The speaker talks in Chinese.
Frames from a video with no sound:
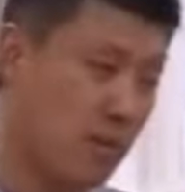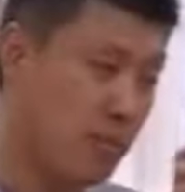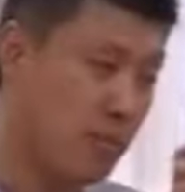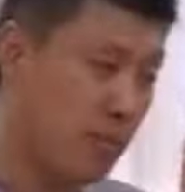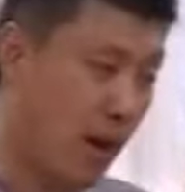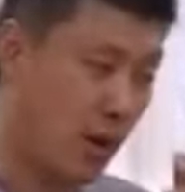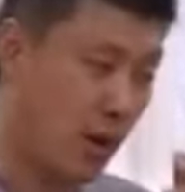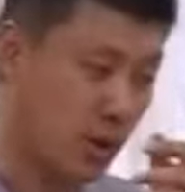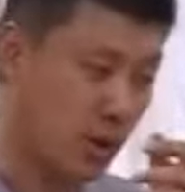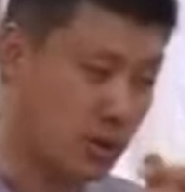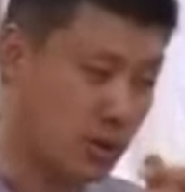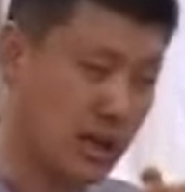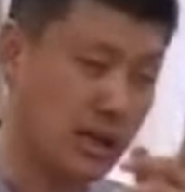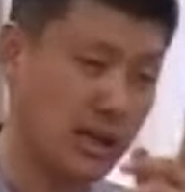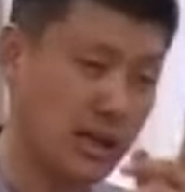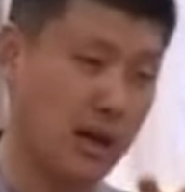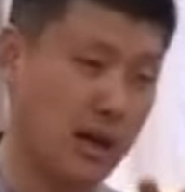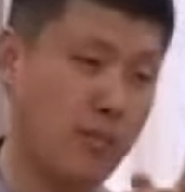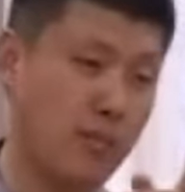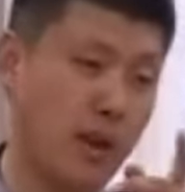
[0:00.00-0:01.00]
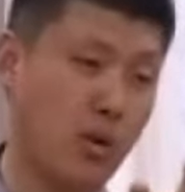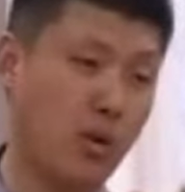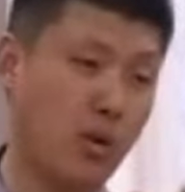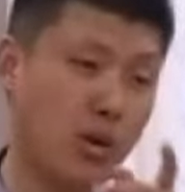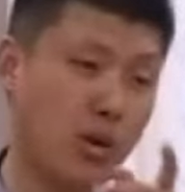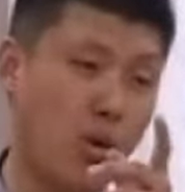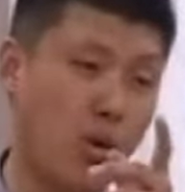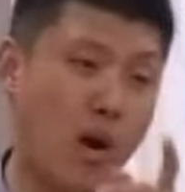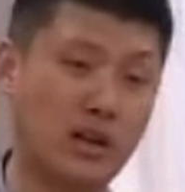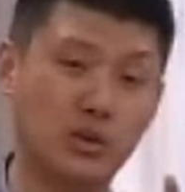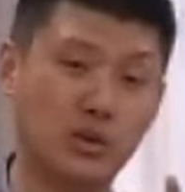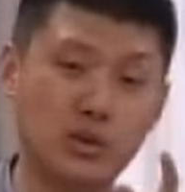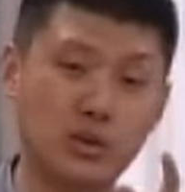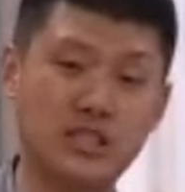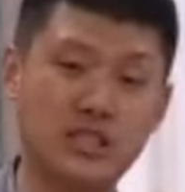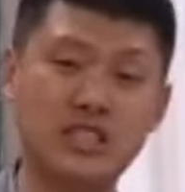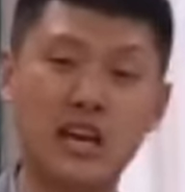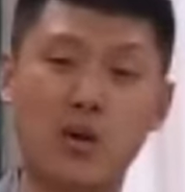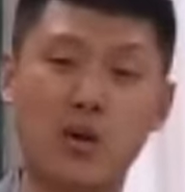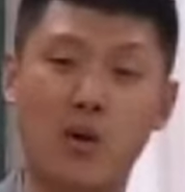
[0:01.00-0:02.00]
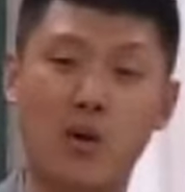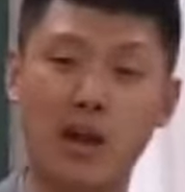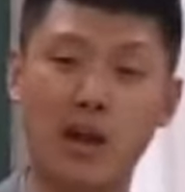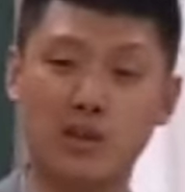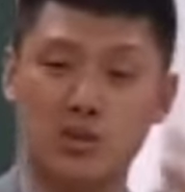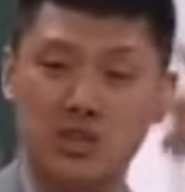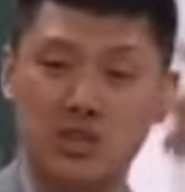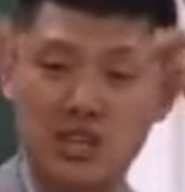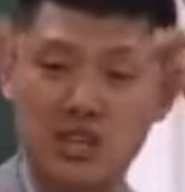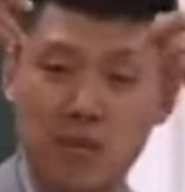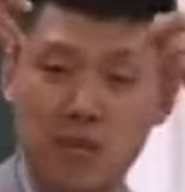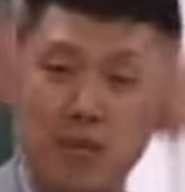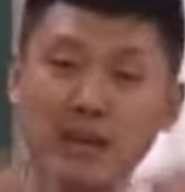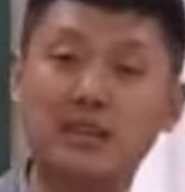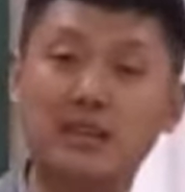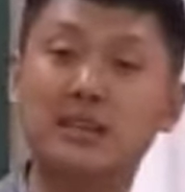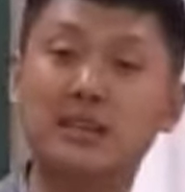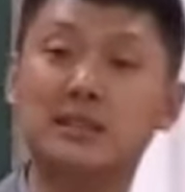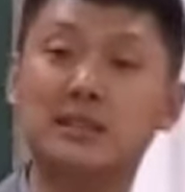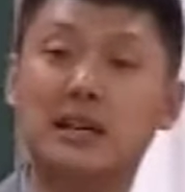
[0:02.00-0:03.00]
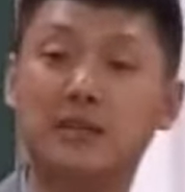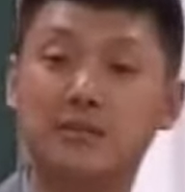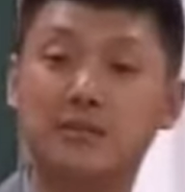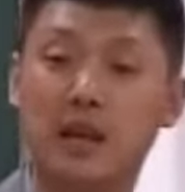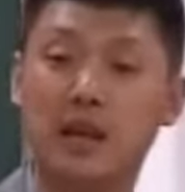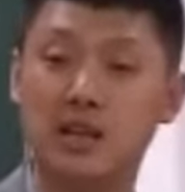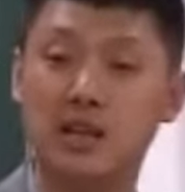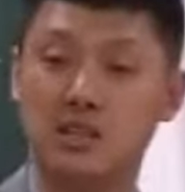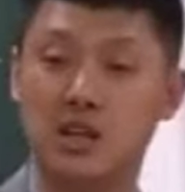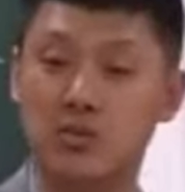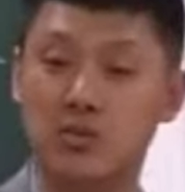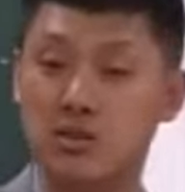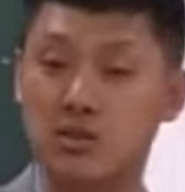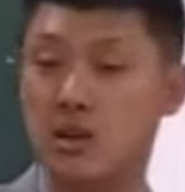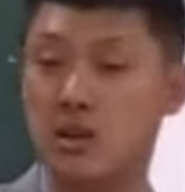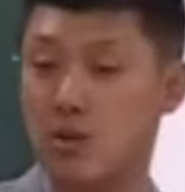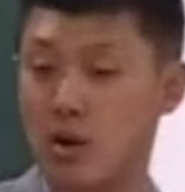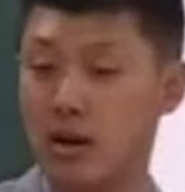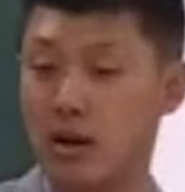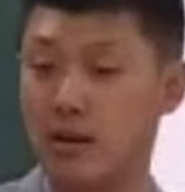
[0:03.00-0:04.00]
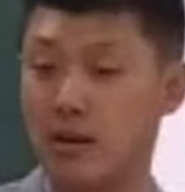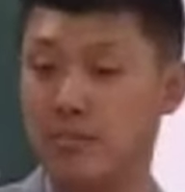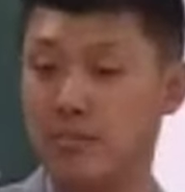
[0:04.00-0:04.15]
保留在这个美国的华盛顿纪念馆，就纪念碑底下啊，将军纪念馆里。